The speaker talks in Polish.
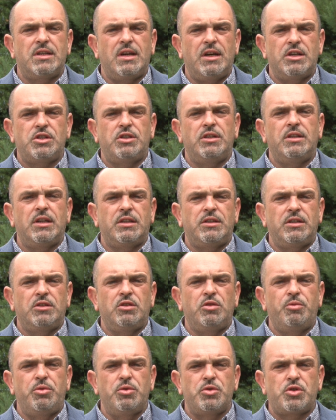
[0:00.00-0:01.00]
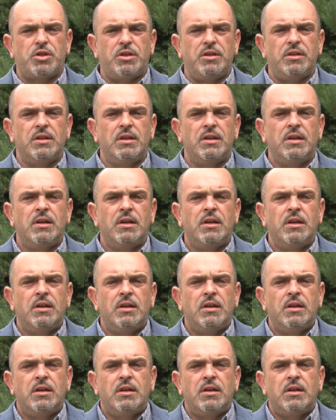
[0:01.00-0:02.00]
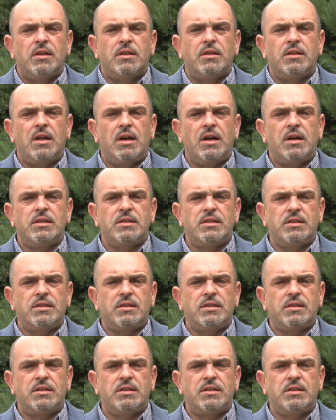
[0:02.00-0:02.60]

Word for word: każdy datek do puszki. Na